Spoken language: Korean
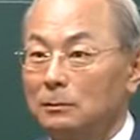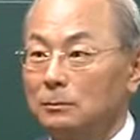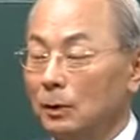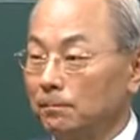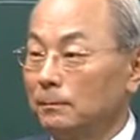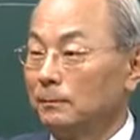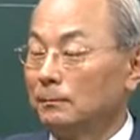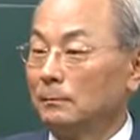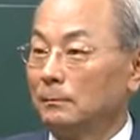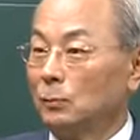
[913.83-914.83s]
뭐,
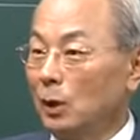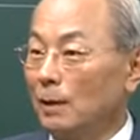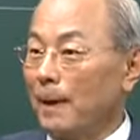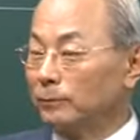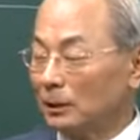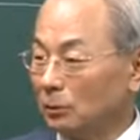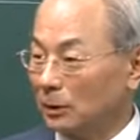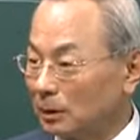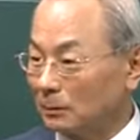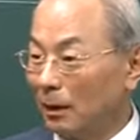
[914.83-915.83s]
뭐야, 밤새도록
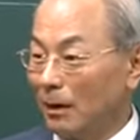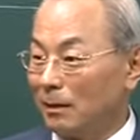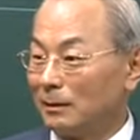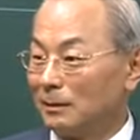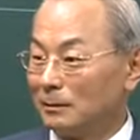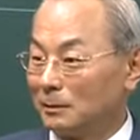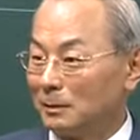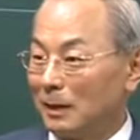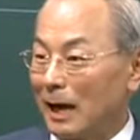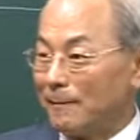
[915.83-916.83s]
있었어?
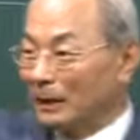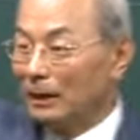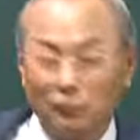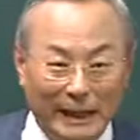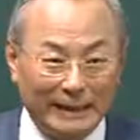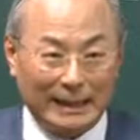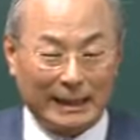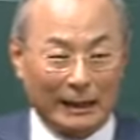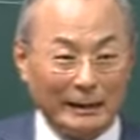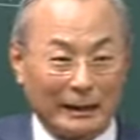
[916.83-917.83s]
안 만나준다니까,
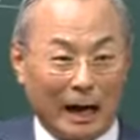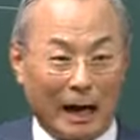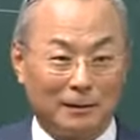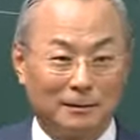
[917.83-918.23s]
가라니까.